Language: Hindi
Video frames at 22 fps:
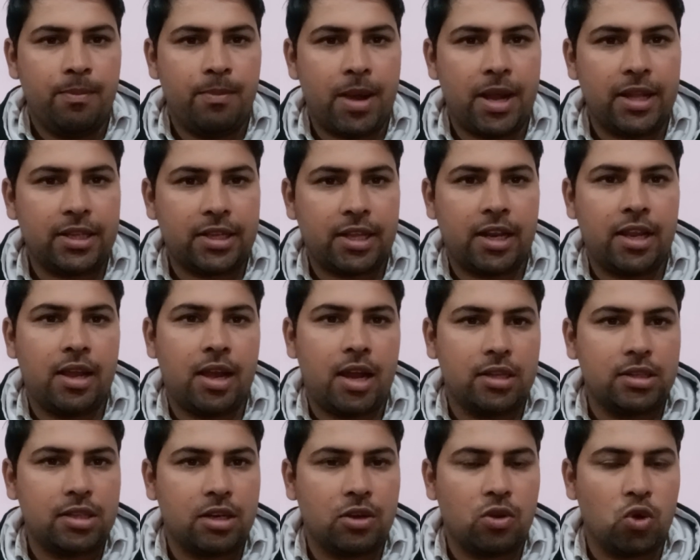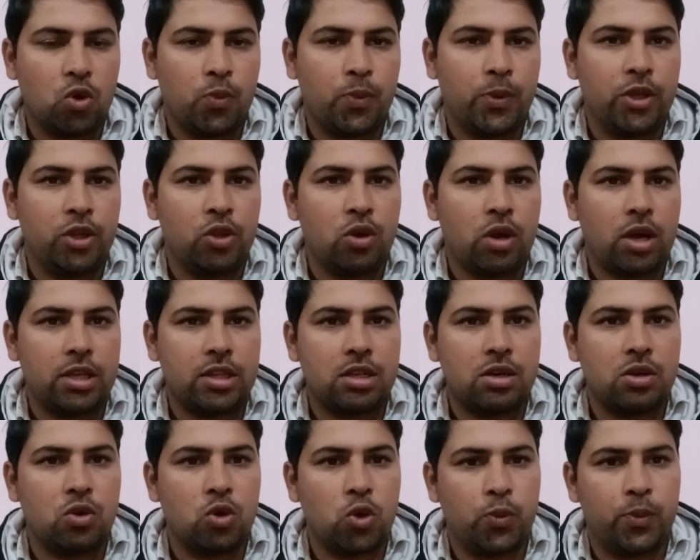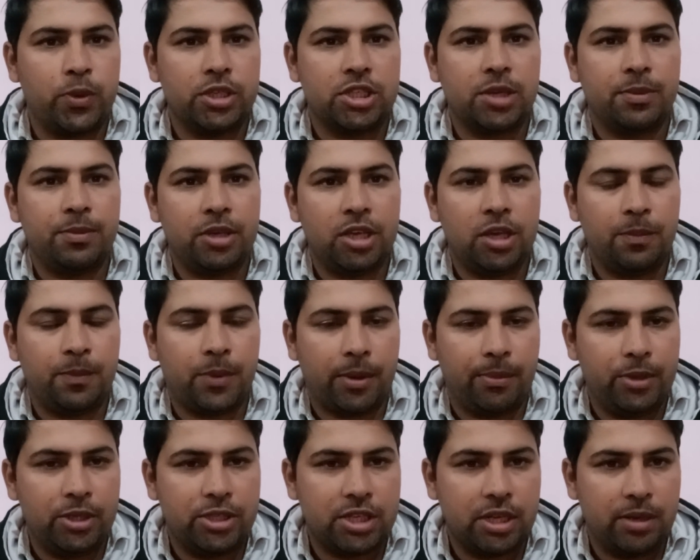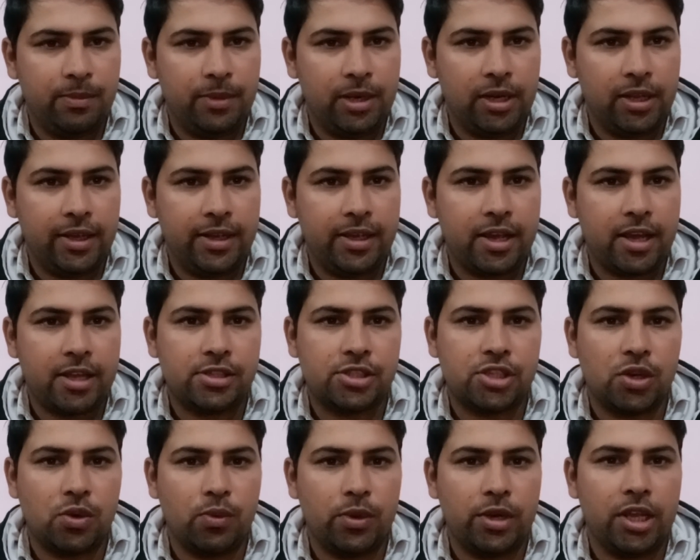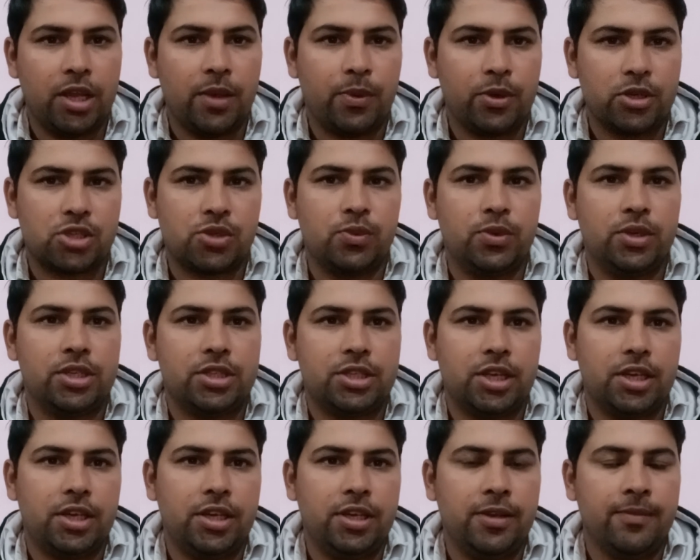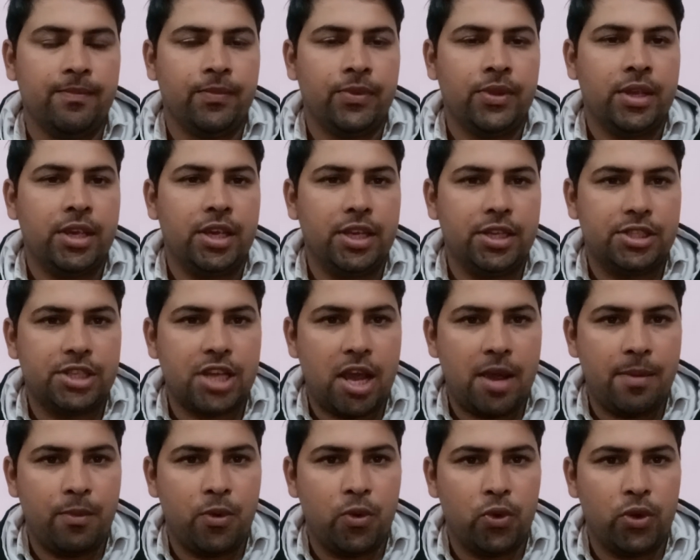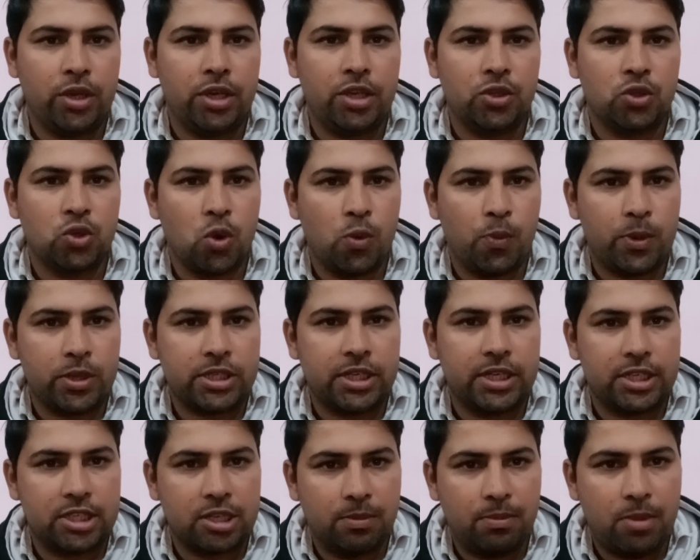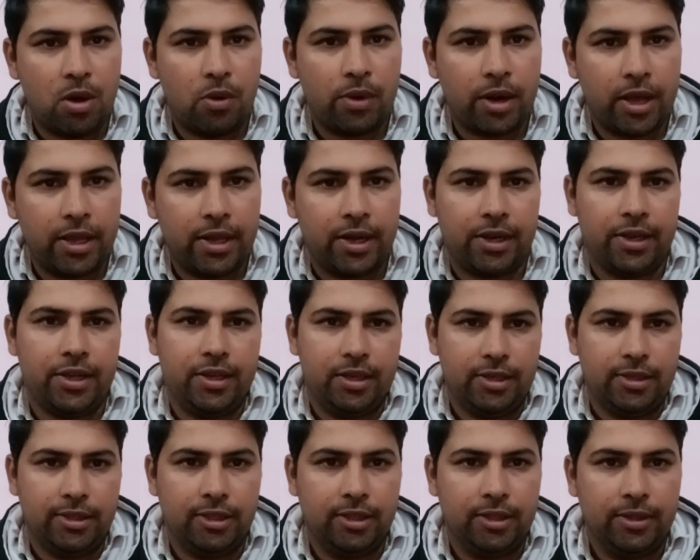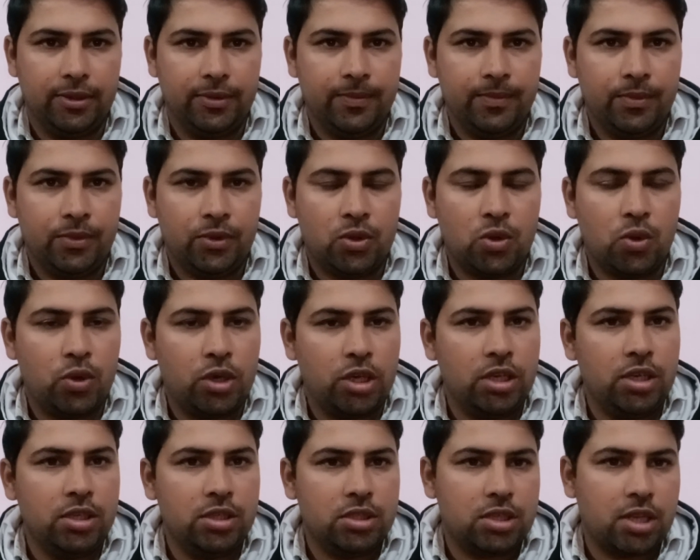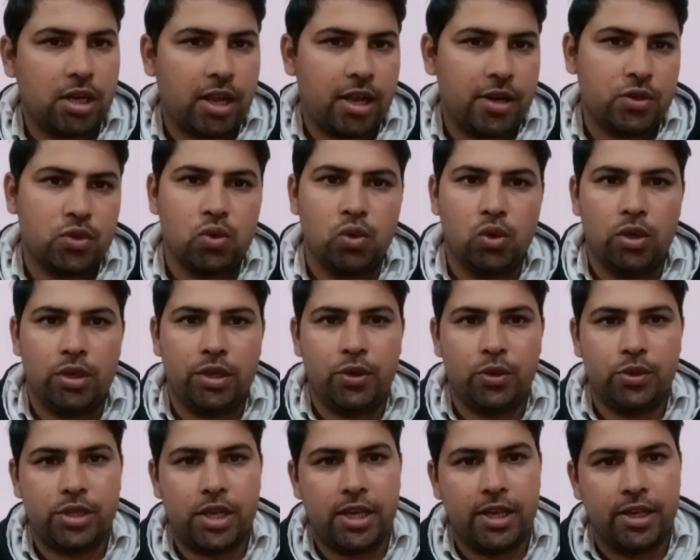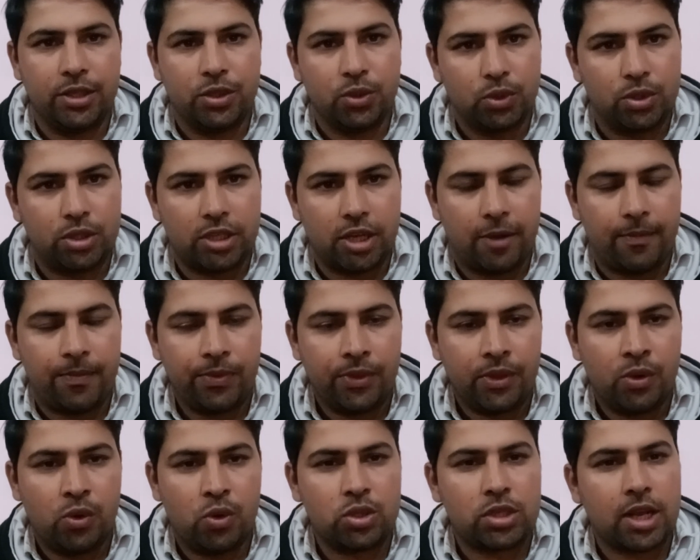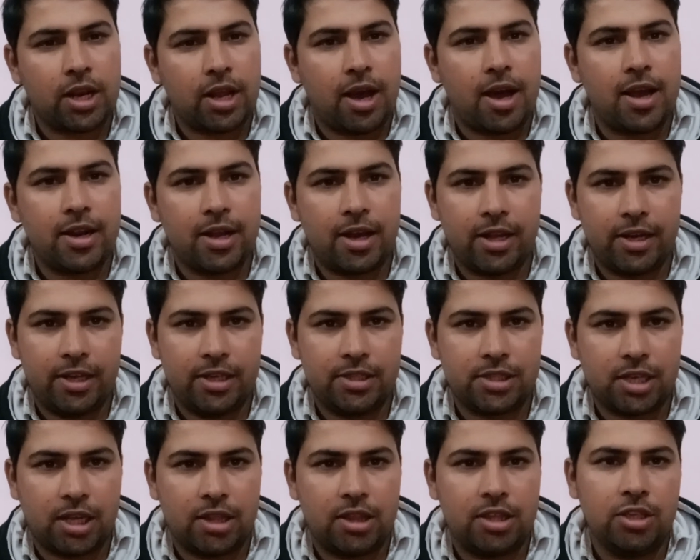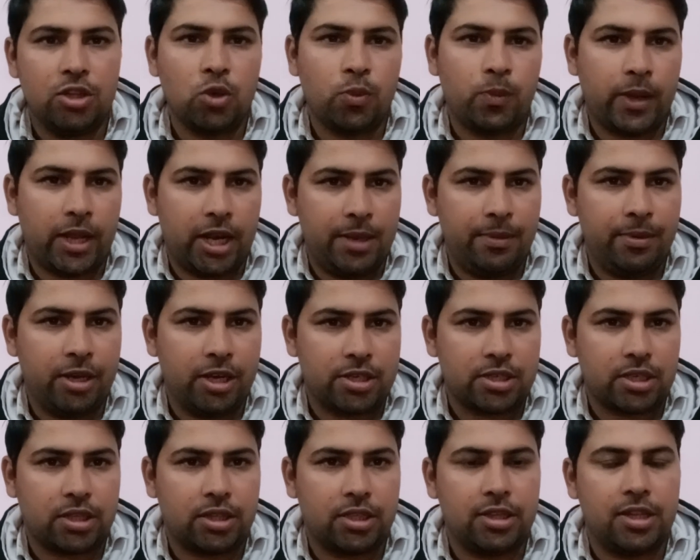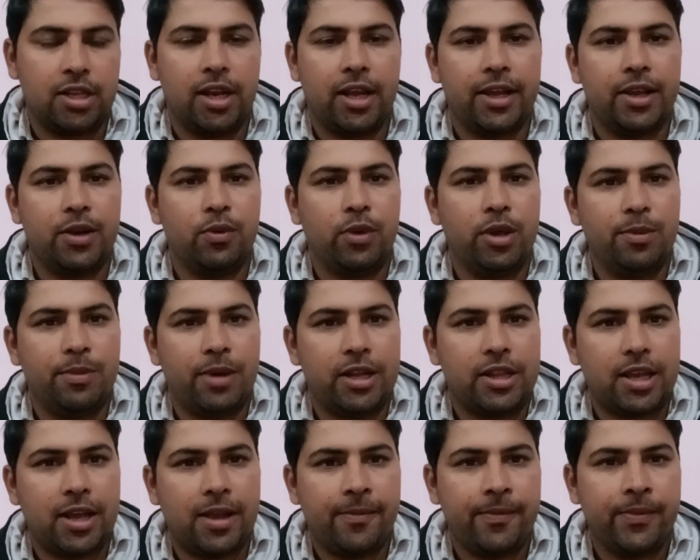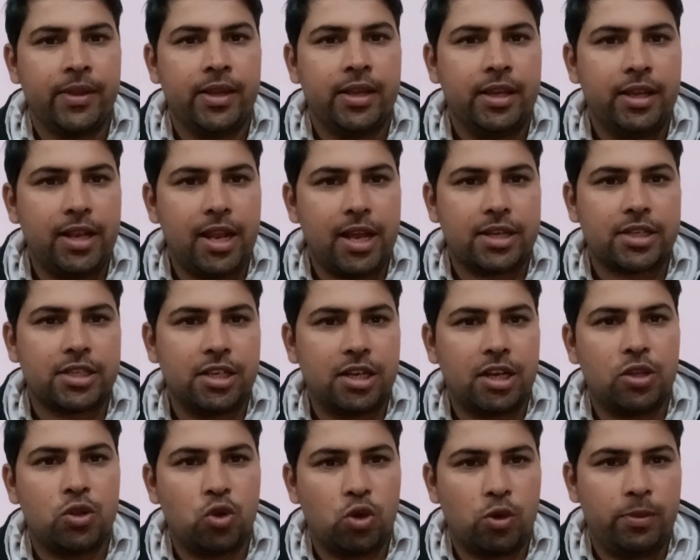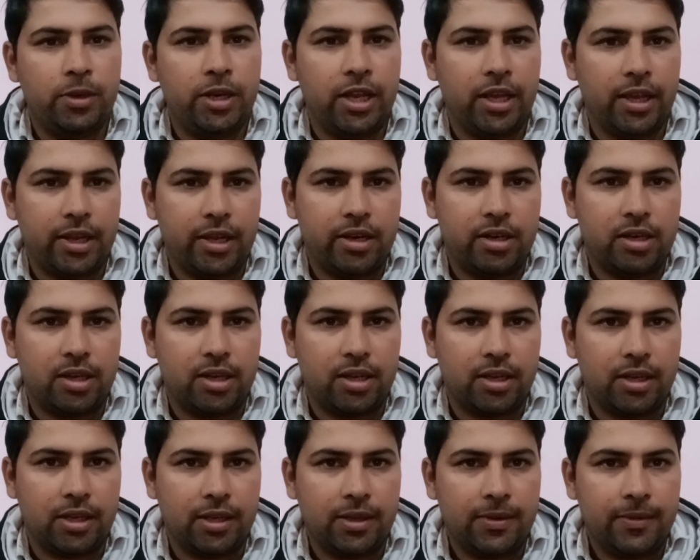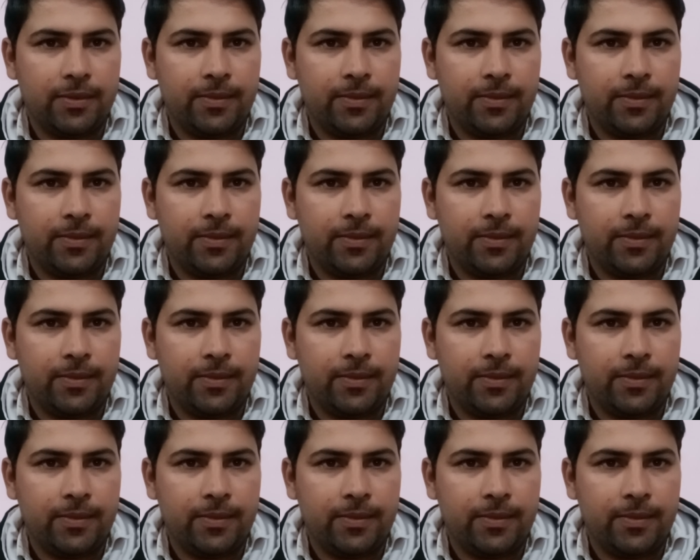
बात करें अदर ग्रुप की तो अदर ग्रुप की सभी की परमिशन मिल गई है जनवरी के फर्स्ट वीक से ही एग्जाम होने की सौ परसेंट संभावनाएँ रहेंगी क्योंकि सरकारी स्कूलों की हो जाएंगी छुट्टियाँ और सरकार अगर ये चाहती तो पहले भी कर सकती थी लेकिन वही बात है इलेक्शन का दौर भी लेके आना है